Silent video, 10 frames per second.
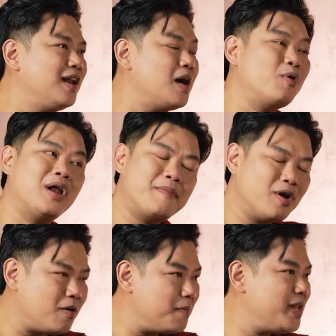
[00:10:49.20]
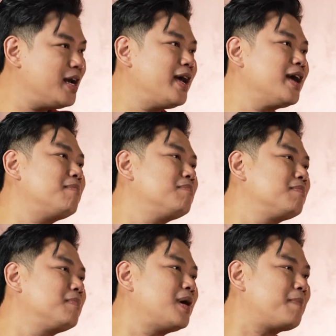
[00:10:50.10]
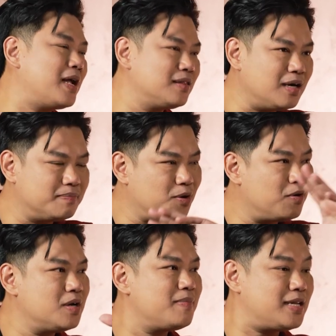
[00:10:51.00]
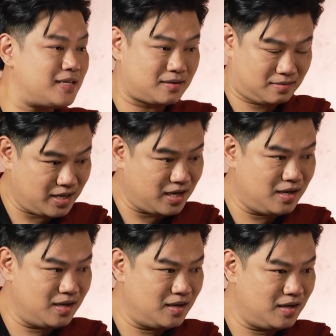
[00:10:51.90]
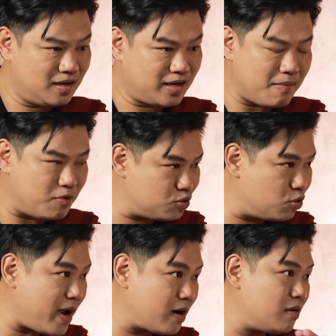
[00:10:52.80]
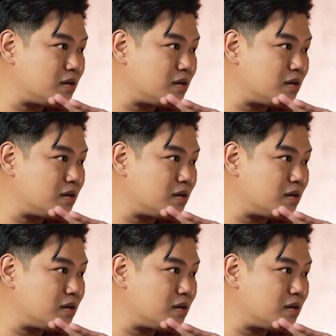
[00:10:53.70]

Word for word: แล้วผลลัพธ์มันออกมาเป็นยังไงครับ กับการเติบโตขึ้นมาจากในแคมป์ของทูแบงค